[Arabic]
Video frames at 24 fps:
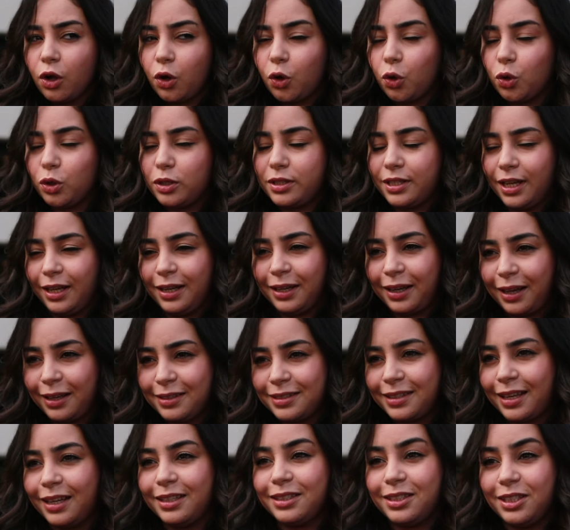كل
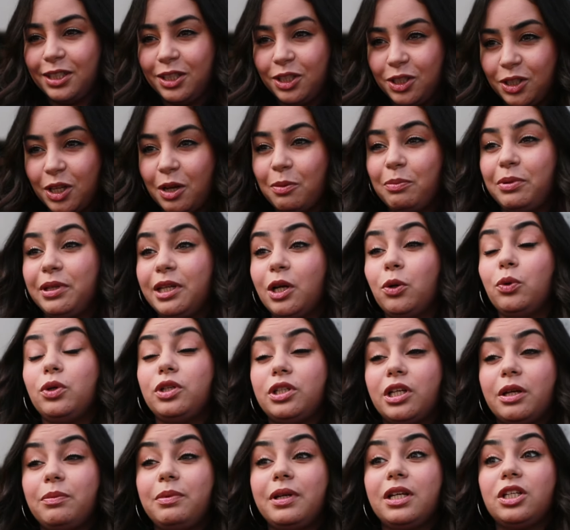التعليقات كانت ايجابيه
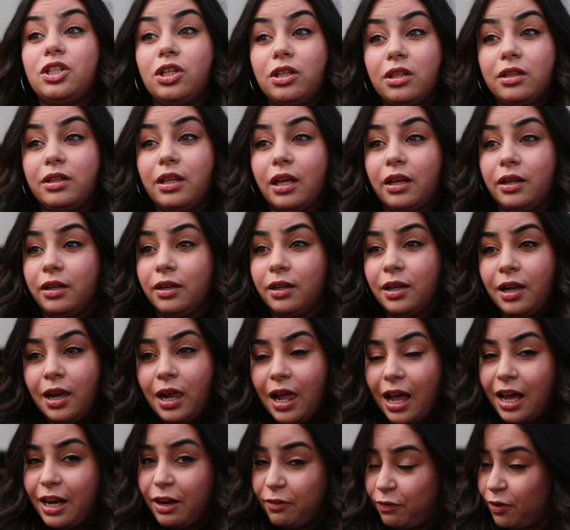وايجابيه جدا
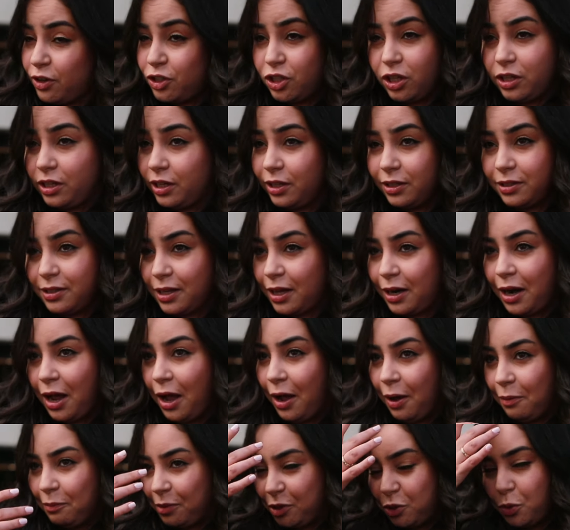انا فاجئني
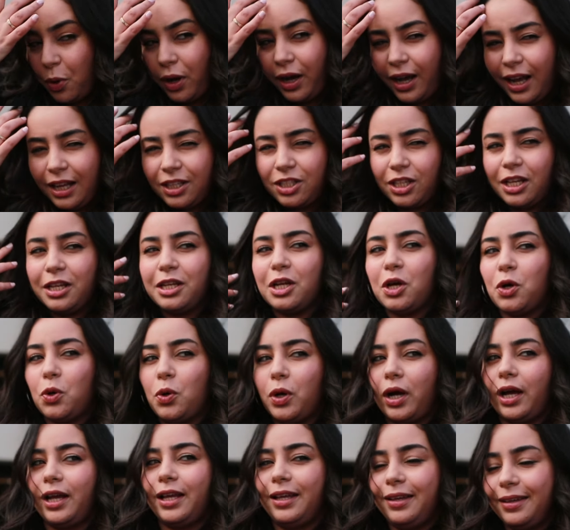صراحه ما توقعتش
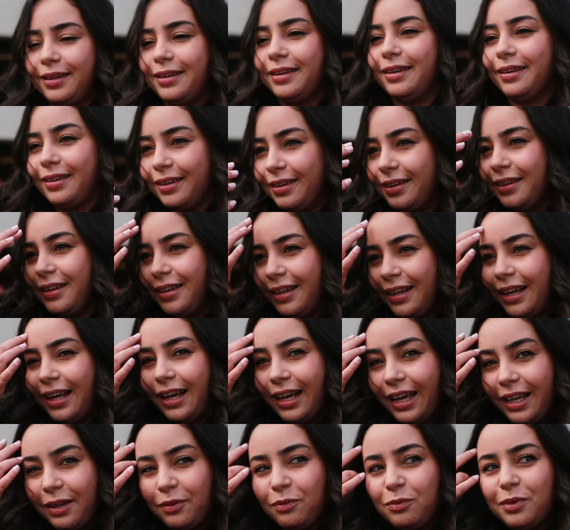انه غي
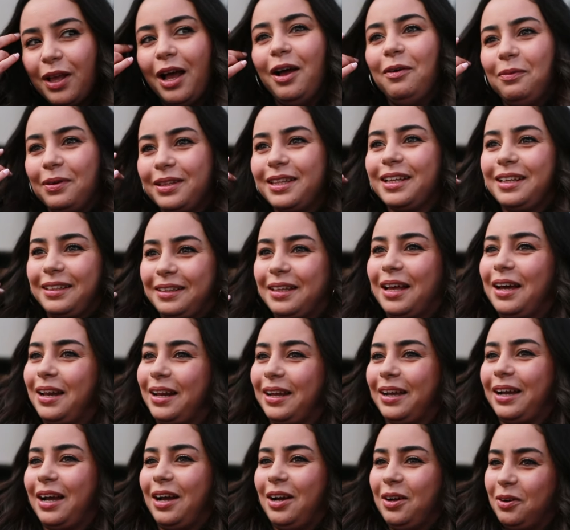غيمدح بهذيك
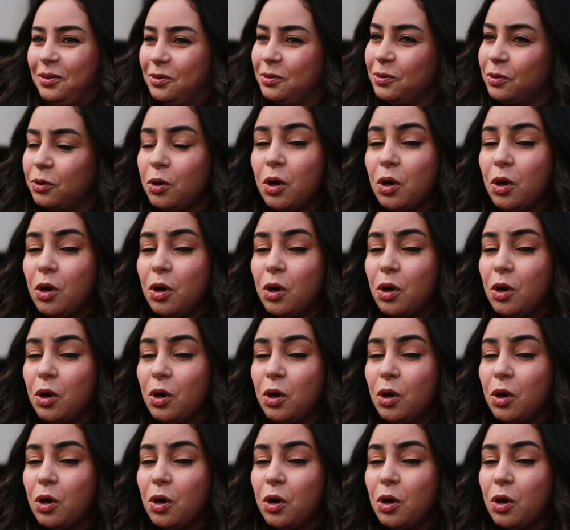الطريقه